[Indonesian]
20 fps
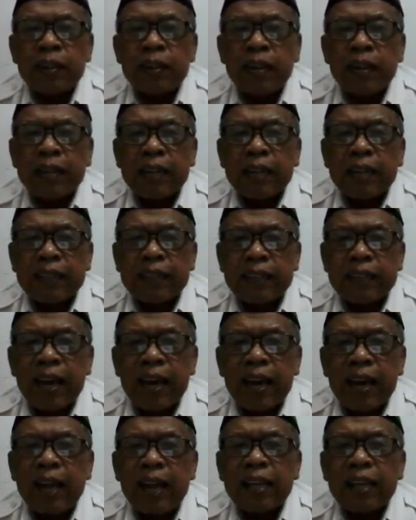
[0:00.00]
Yang
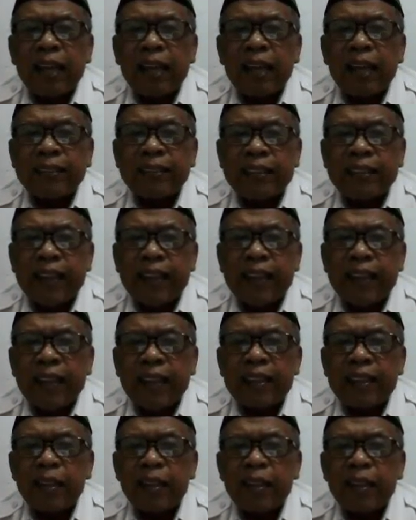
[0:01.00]
ketiga adalah
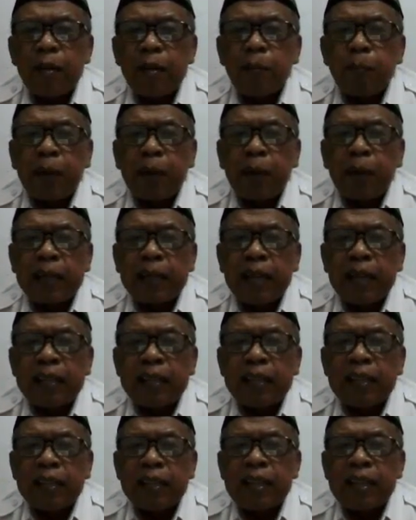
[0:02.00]
singkat,
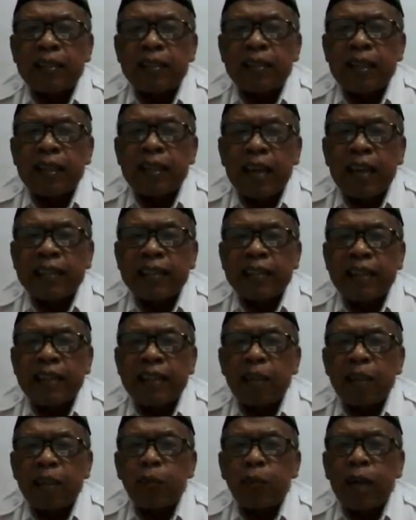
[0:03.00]
padat, jelas,
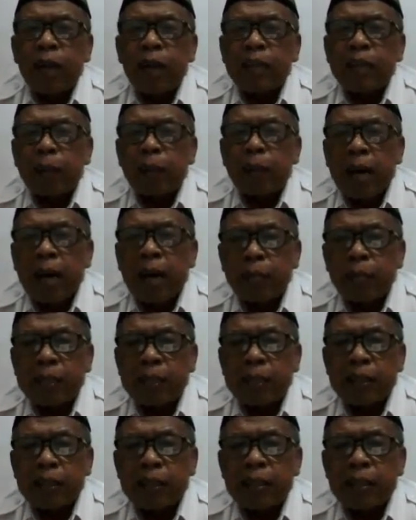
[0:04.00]
dan mudah
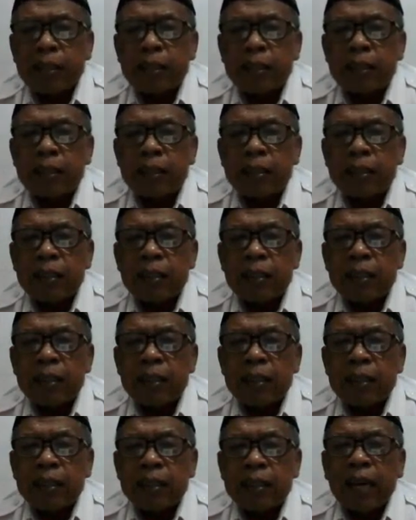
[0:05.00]
dipahami.
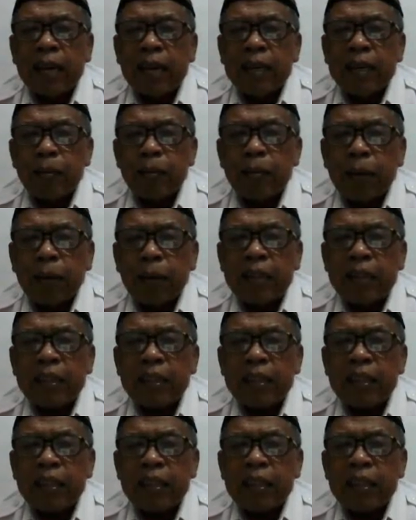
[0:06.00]
Yang keempat,
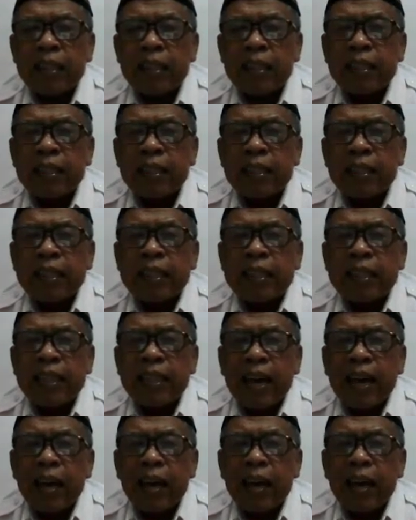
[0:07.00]

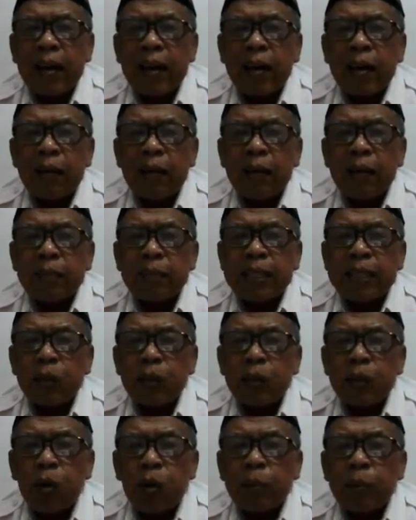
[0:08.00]
tidak
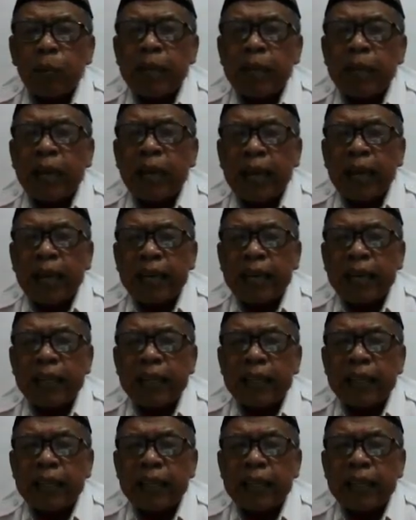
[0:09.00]
menyinggung pihak lain.